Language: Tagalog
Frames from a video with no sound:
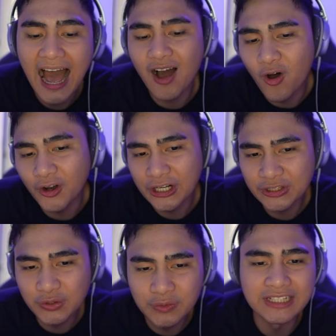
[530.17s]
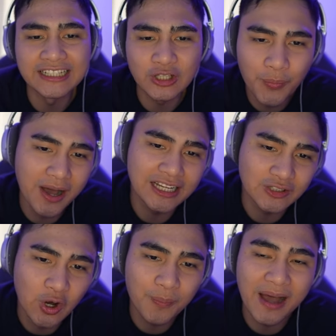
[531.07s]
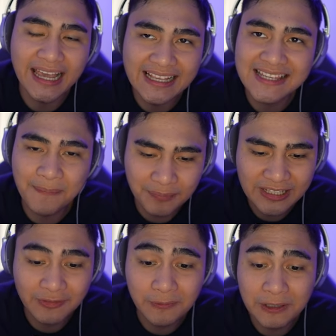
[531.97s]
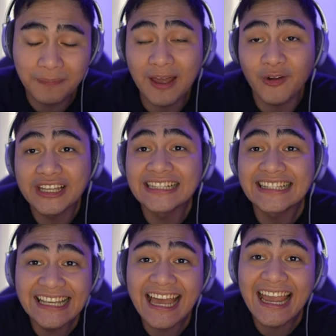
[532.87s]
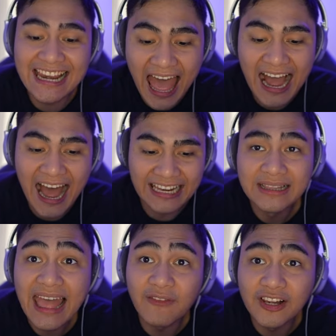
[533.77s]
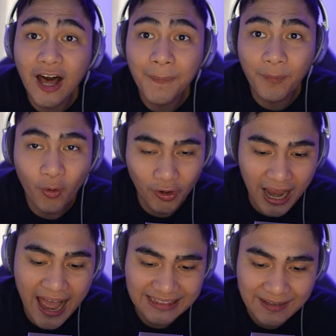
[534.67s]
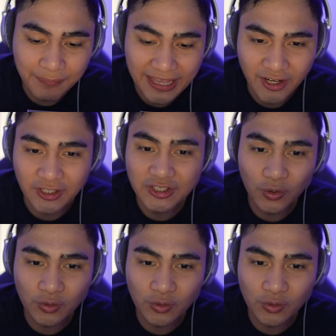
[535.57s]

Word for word: Ang Honor Duel na to mga tropa ay isang PvP pero hindi kailangan level up or ating player. So